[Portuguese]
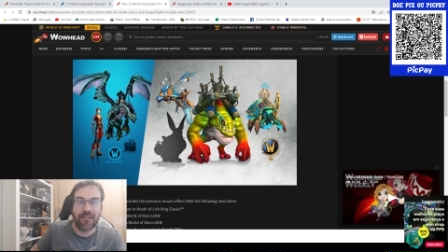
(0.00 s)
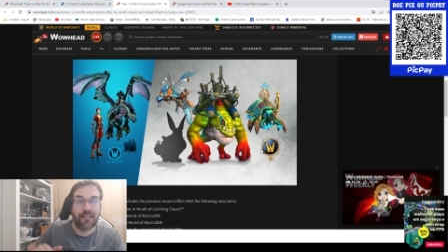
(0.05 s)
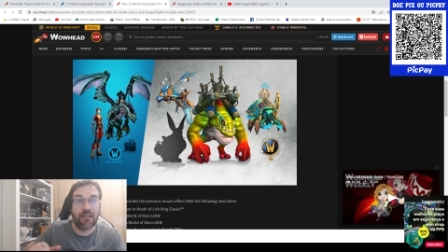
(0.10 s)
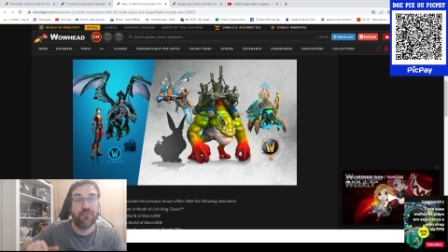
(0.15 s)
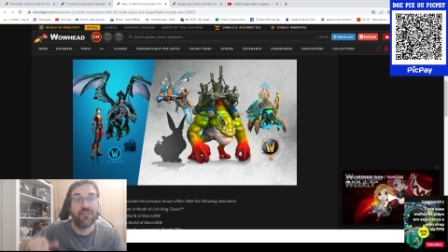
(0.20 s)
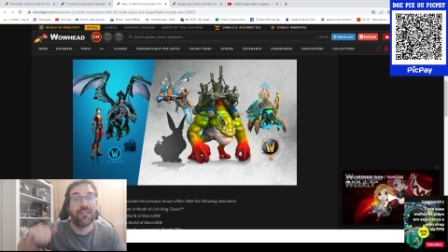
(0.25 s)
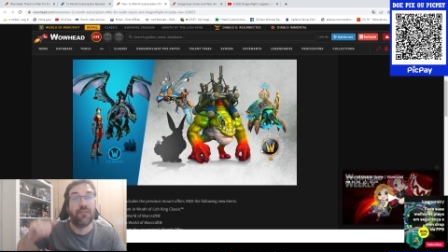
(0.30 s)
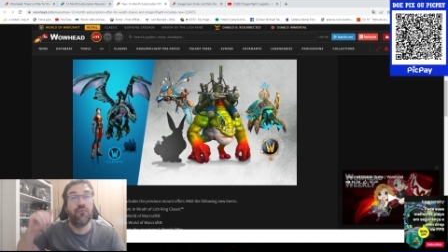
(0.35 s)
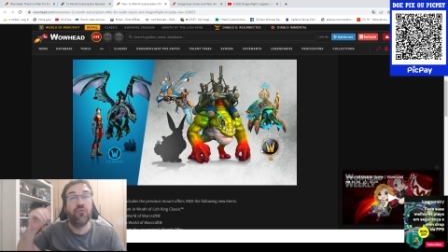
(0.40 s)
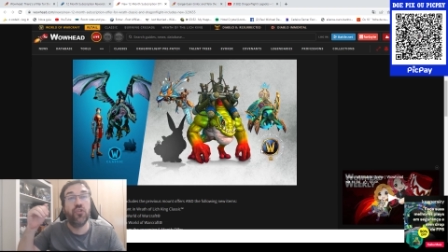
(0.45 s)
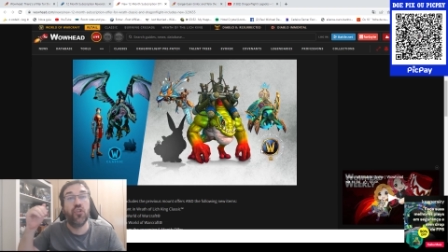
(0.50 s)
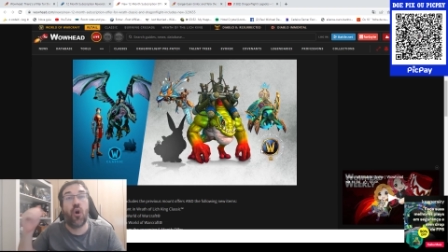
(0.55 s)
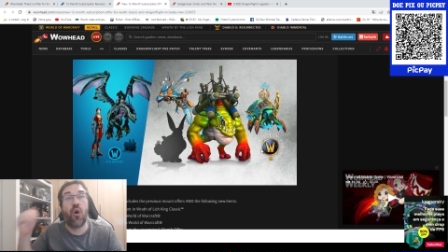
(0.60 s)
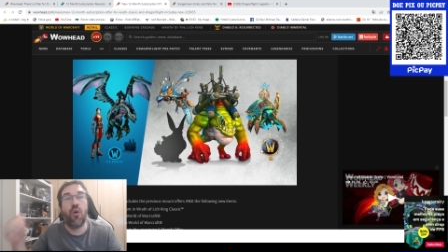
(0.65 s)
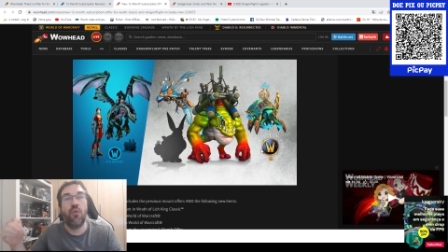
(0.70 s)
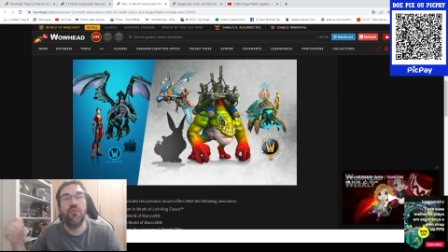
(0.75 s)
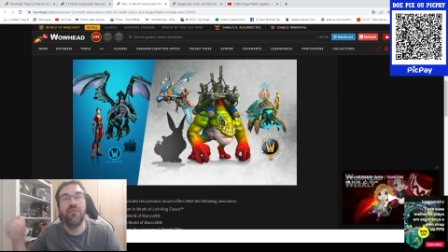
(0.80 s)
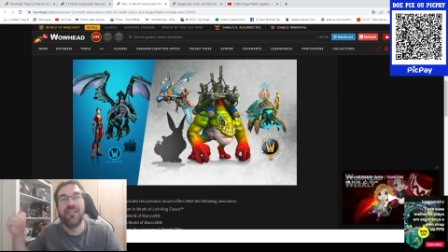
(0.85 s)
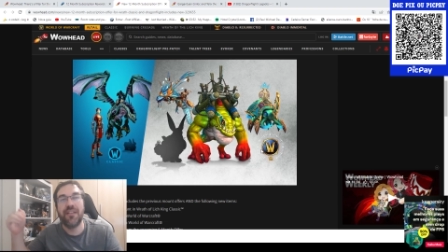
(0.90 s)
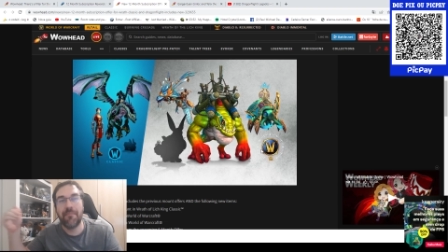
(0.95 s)
Então são
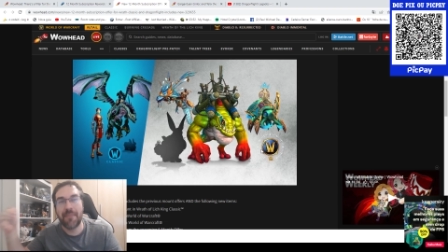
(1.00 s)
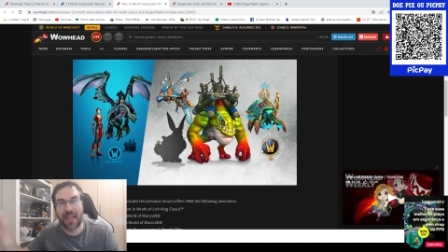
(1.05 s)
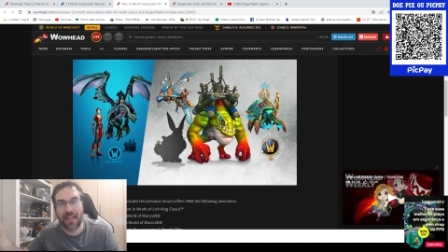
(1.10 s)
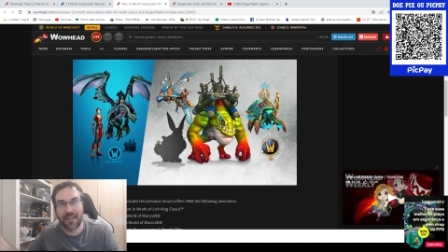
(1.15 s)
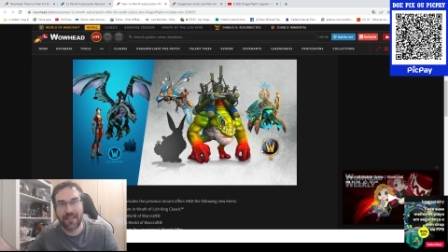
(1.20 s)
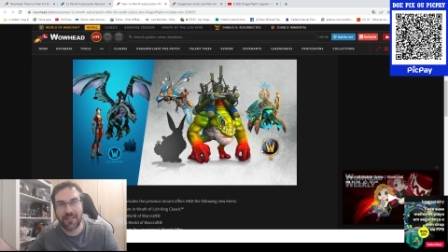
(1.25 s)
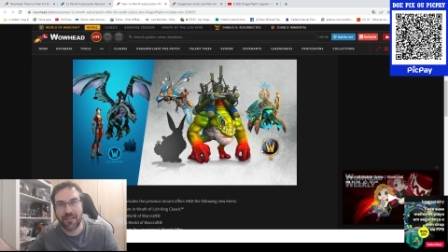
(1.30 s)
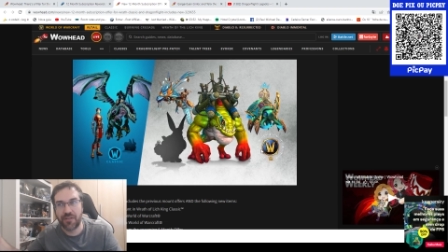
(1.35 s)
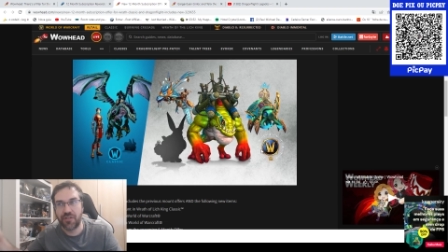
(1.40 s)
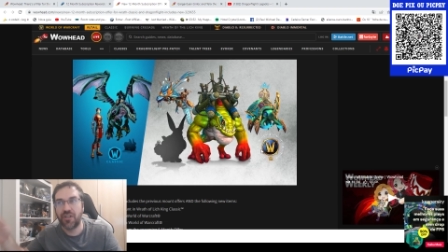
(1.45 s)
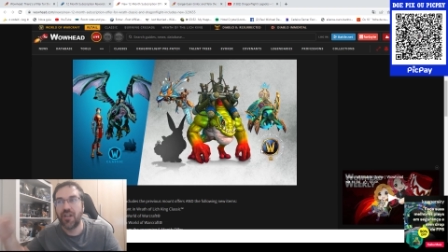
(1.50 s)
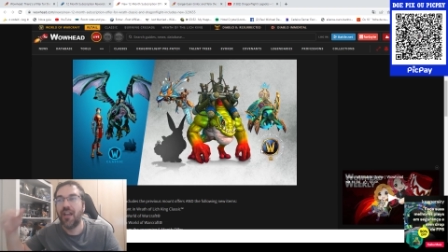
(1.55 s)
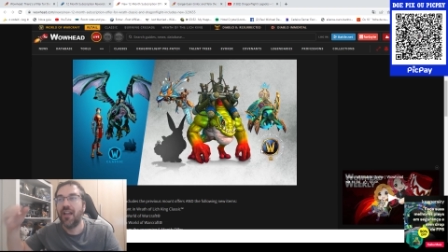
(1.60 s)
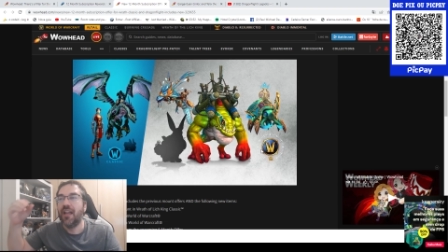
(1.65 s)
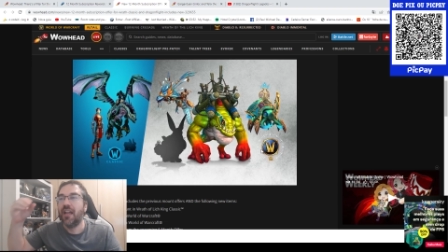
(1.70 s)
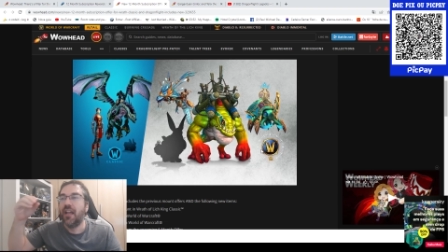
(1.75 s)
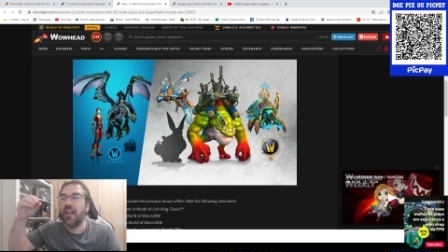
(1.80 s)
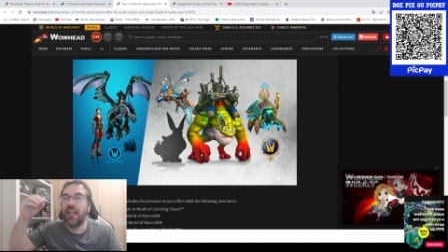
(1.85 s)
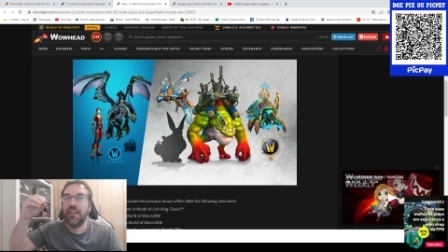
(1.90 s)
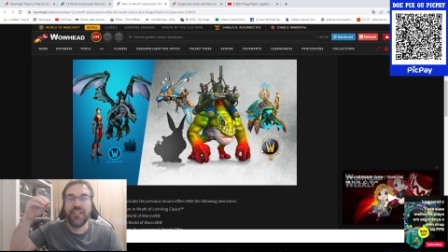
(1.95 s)
12 meses
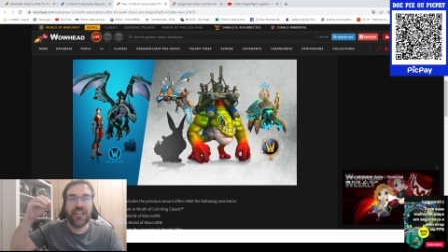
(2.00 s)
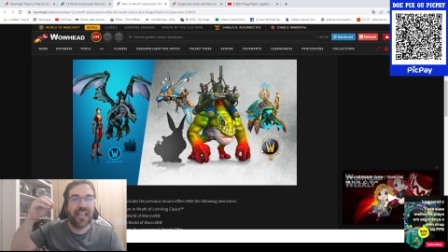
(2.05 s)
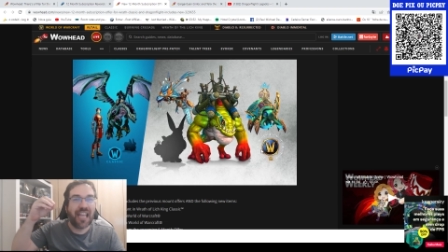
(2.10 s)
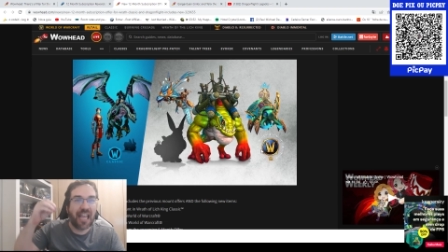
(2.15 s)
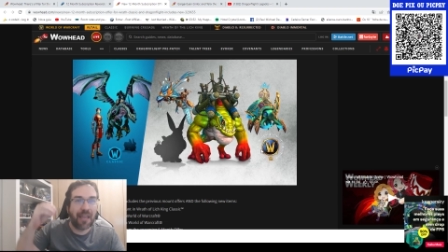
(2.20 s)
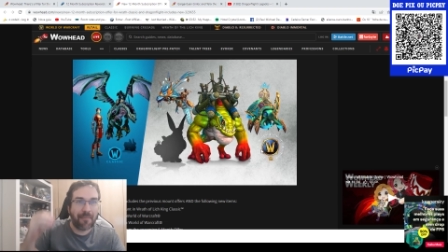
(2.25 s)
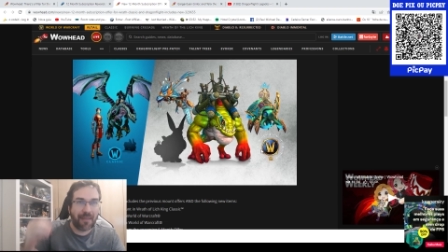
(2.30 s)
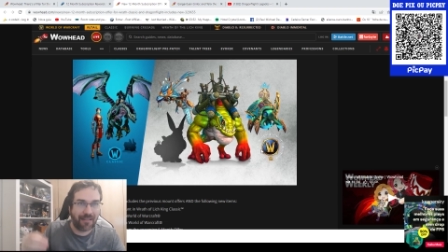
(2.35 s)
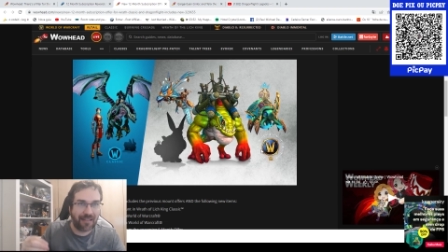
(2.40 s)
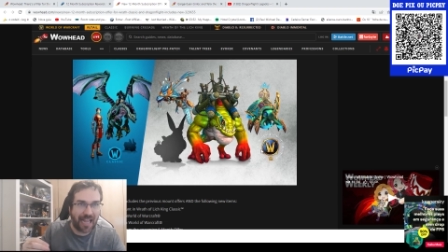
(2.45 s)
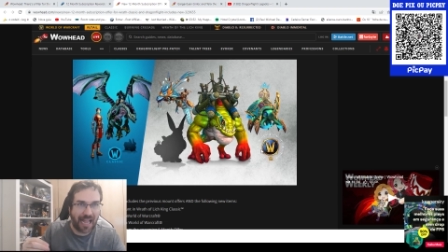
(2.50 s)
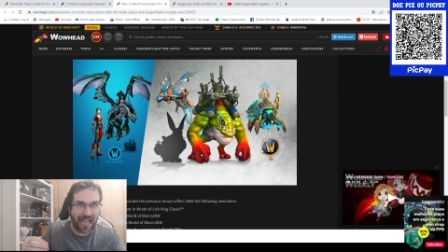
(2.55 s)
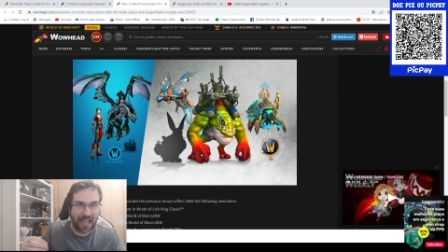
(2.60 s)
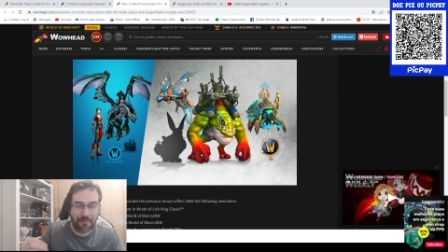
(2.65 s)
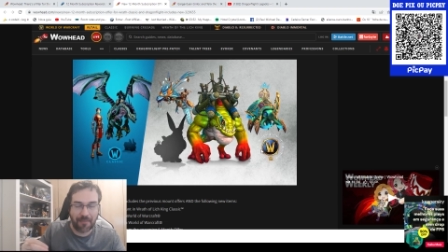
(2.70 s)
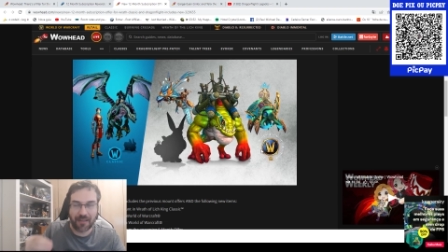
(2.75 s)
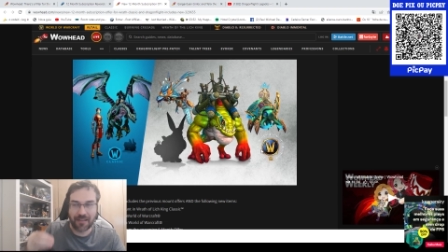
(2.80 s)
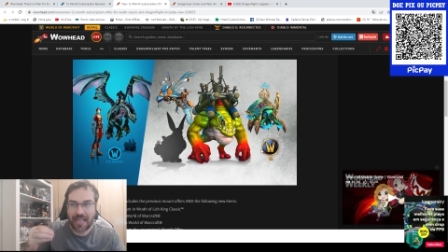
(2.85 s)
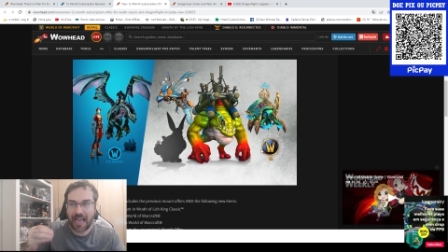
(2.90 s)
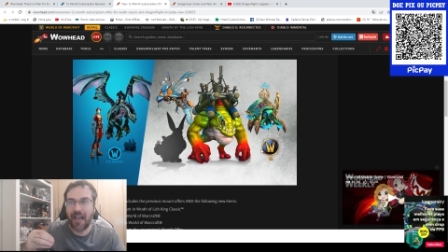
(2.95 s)
de game
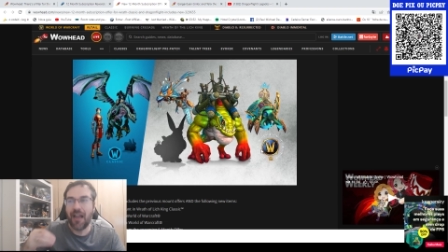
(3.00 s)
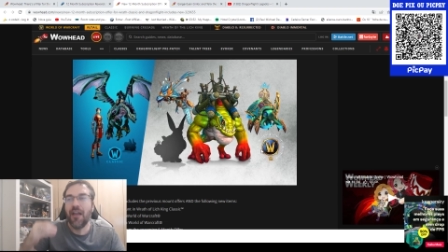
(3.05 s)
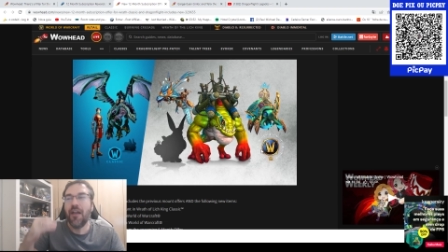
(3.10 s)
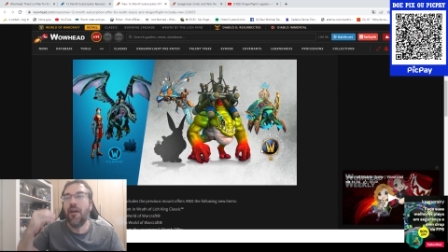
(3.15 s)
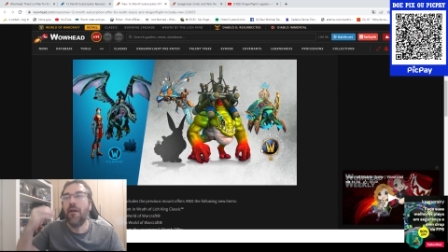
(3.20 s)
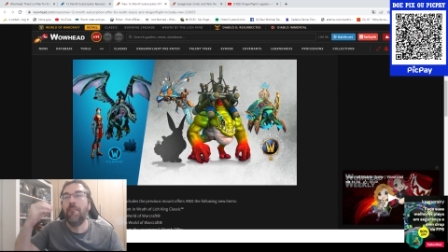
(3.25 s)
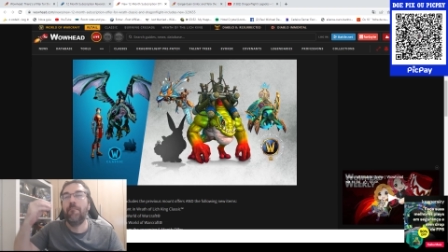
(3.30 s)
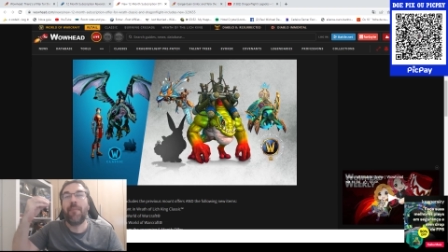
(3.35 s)
time, tá?